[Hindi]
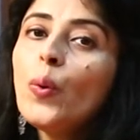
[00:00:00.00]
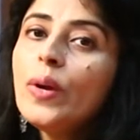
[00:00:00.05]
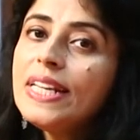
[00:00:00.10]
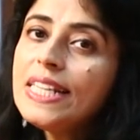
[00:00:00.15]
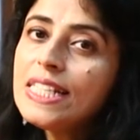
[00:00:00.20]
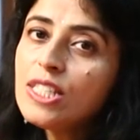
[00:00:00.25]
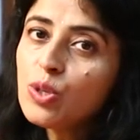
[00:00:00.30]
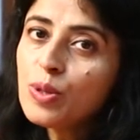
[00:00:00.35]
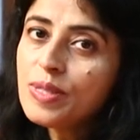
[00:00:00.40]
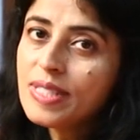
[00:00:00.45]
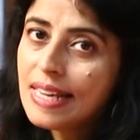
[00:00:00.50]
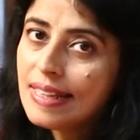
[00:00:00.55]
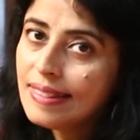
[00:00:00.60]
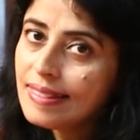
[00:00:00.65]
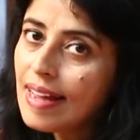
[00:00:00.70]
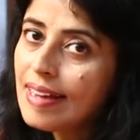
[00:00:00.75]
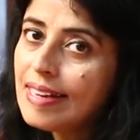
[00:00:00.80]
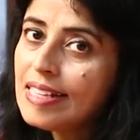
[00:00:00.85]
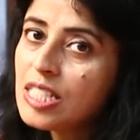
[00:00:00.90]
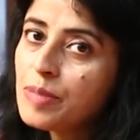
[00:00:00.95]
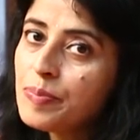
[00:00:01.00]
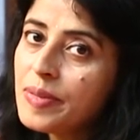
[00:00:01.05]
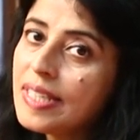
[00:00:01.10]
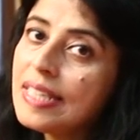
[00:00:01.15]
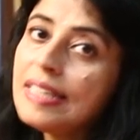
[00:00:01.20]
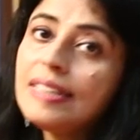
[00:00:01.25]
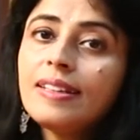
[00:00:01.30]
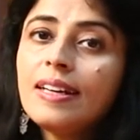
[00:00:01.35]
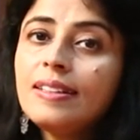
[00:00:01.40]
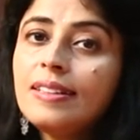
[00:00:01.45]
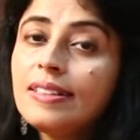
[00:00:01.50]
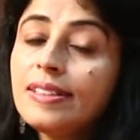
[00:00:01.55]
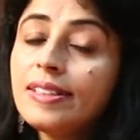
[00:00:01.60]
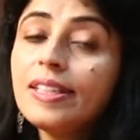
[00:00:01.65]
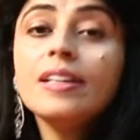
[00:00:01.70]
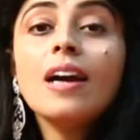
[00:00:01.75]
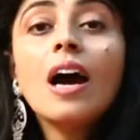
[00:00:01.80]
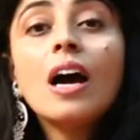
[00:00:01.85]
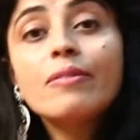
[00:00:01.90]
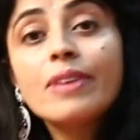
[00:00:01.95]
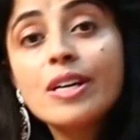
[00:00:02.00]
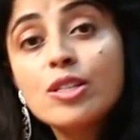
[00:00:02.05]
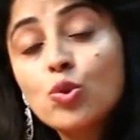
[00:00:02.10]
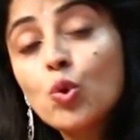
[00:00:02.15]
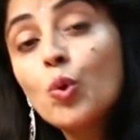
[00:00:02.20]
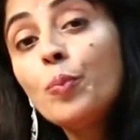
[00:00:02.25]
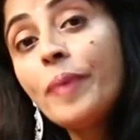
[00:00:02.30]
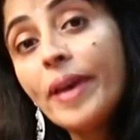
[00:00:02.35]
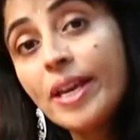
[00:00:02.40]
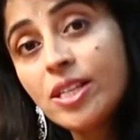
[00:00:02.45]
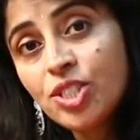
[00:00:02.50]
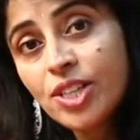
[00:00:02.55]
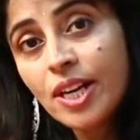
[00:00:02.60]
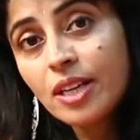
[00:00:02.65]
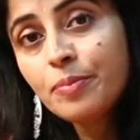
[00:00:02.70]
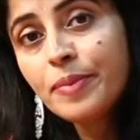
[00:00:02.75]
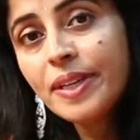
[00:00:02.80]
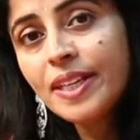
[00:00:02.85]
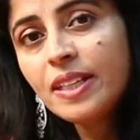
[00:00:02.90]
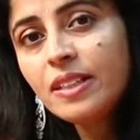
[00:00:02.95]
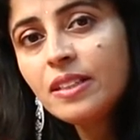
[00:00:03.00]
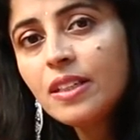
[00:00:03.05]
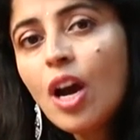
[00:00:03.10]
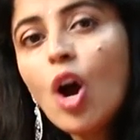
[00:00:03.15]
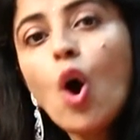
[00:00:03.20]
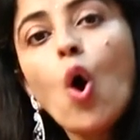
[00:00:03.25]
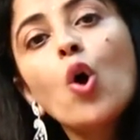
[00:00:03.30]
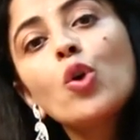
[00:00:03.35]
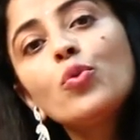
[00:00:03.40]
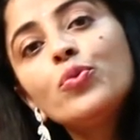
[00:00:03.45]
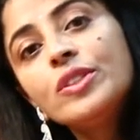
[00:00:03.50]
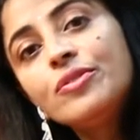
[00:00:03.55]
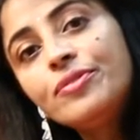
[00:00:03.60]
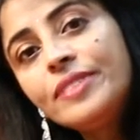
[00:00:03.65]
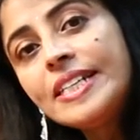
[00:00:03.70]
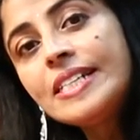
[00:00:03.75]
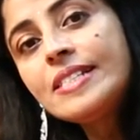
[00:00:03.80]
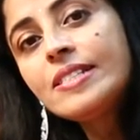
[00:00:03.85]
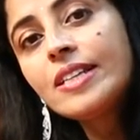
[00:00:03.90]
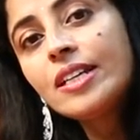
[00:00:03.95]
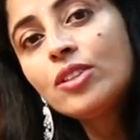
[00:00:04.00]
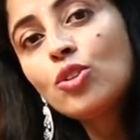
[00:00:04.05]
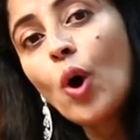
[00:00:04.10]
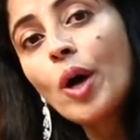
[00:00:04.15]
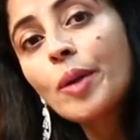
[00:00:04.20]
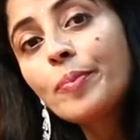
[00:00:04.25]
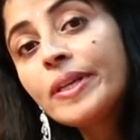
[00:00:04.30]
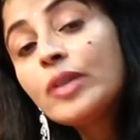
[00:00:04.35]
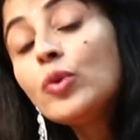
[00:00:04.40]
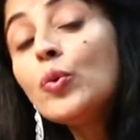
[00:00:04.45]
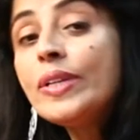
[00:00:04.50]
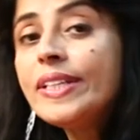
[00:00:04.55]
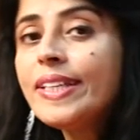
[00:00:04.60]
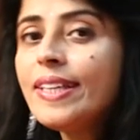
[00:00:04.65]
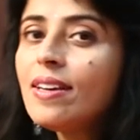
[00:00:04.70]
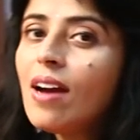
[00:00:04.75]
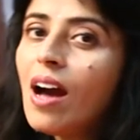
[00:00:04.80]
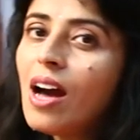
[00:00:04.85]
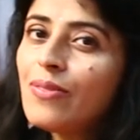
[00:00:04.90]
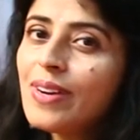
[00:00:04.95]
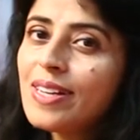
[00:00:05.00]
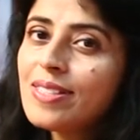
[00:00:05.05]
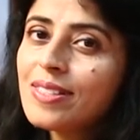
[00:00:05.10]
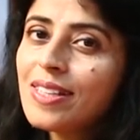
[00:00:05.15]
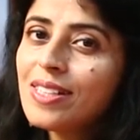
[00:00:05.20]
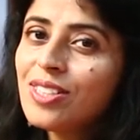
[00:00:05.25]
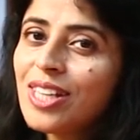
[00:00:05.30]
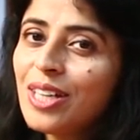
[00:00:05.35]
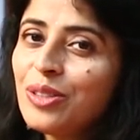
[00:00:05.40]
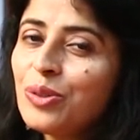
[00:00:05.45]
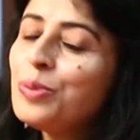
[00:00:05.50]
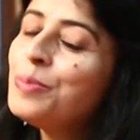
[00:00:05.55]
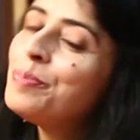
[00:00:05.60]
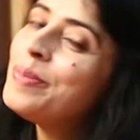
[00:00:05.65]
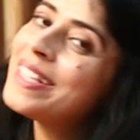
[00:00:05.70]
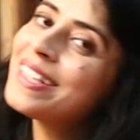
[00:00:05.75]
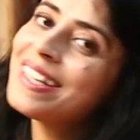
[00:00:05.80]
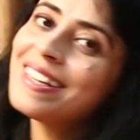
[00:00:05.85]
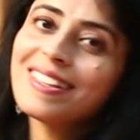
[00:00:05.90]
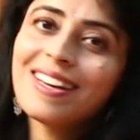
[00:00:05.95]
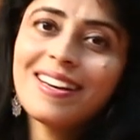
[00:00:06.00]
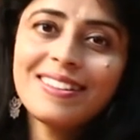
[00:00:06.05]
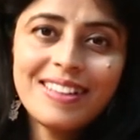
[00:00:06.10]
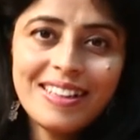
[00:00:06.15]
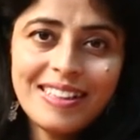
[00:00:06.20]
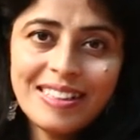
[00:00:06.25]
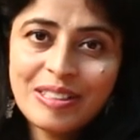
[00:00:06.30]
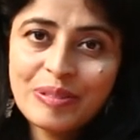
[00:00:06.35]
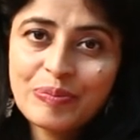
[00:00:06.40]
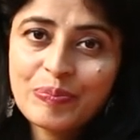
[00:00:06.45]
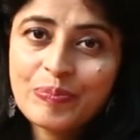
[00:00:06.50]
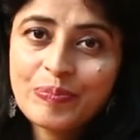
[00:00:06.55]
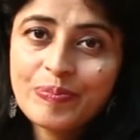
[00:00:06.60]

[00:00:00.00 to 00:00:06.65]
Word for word: उन्नीस में गीता दत्त की आवाज़ को पहचान मिली और 50s के दौर में उनकी आवाज़ का जादू बरकरार रहा